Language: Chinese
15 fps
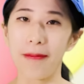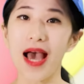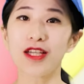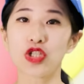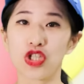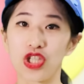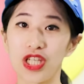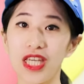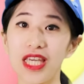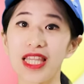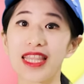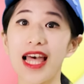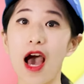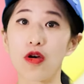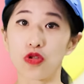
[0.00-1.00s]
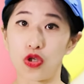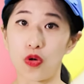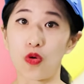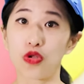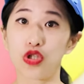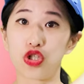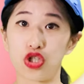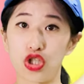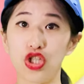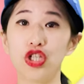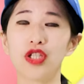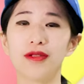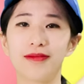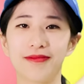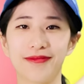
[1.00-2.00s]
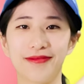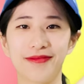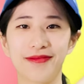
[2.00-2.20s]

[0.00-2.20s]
八十一到九十、